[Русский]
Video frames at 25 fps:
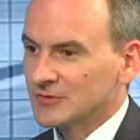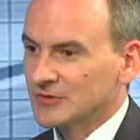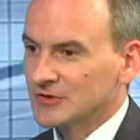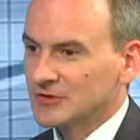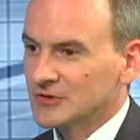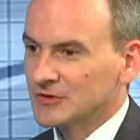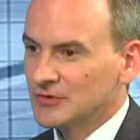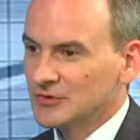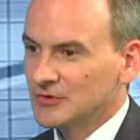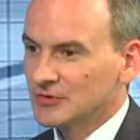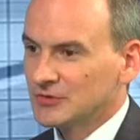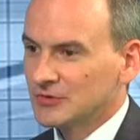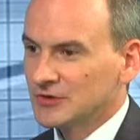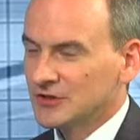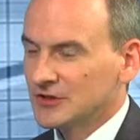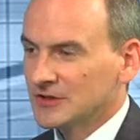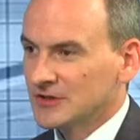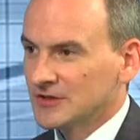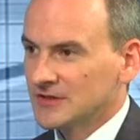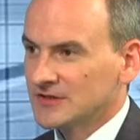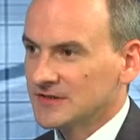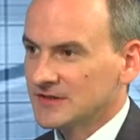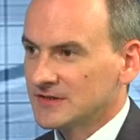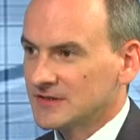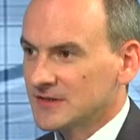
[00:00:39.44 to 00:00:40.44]
что же
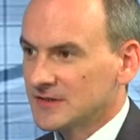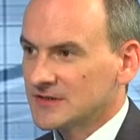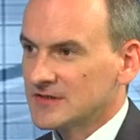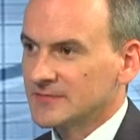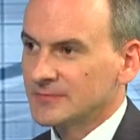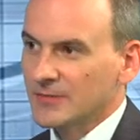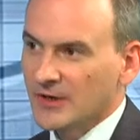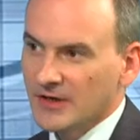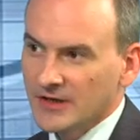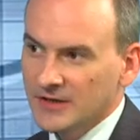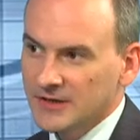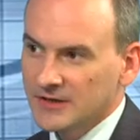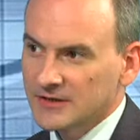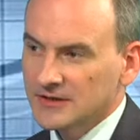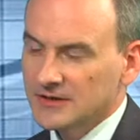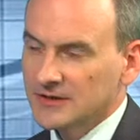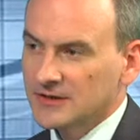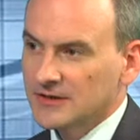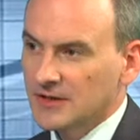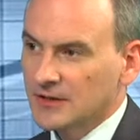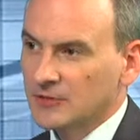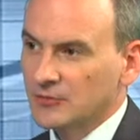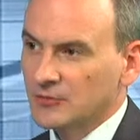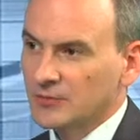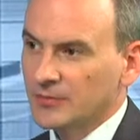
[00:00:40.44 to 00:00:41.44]
это за нацпроект и
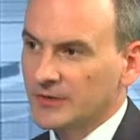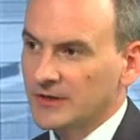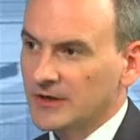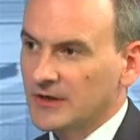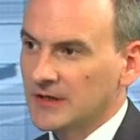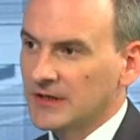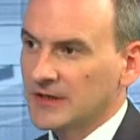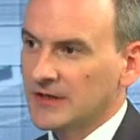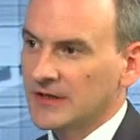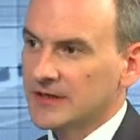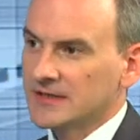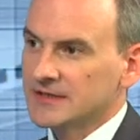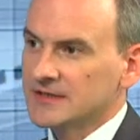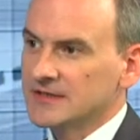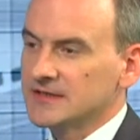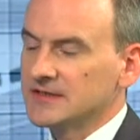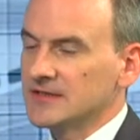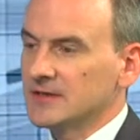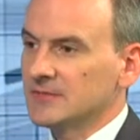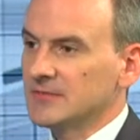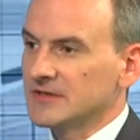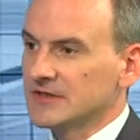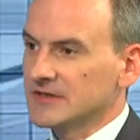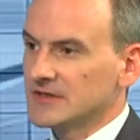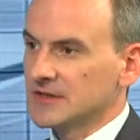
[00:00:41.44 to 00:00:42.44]
как он перекликается с
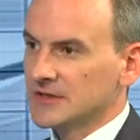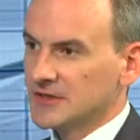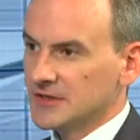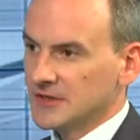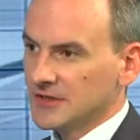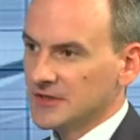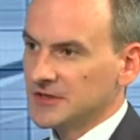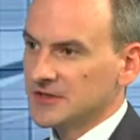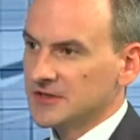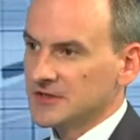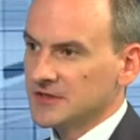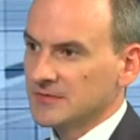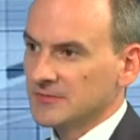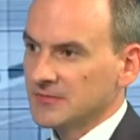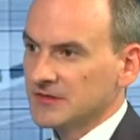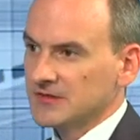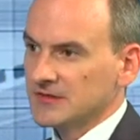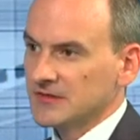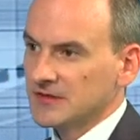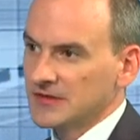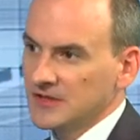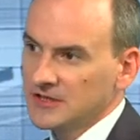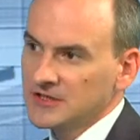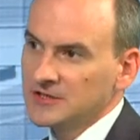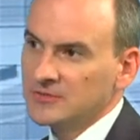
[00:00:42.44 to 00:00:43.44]
теми стратегическими
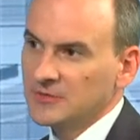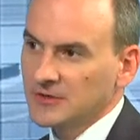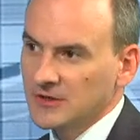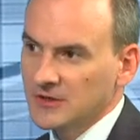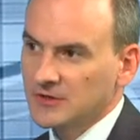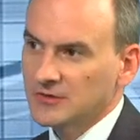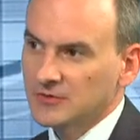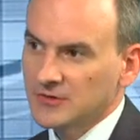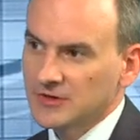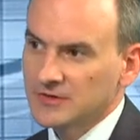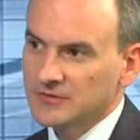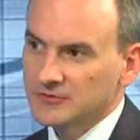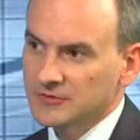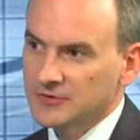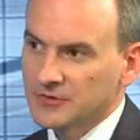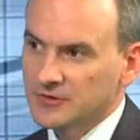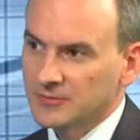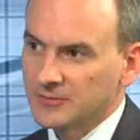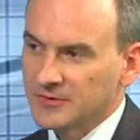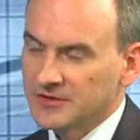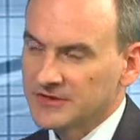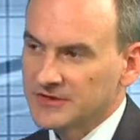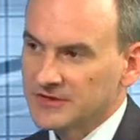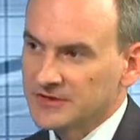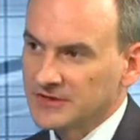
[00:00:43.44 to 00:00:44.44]
задачами, которые озвучил
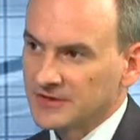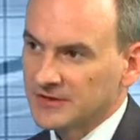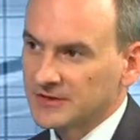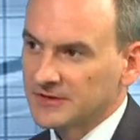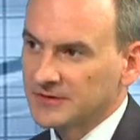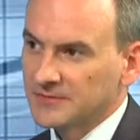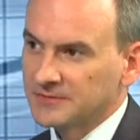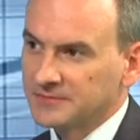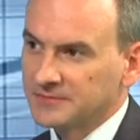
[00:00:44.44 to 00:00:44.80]
президент.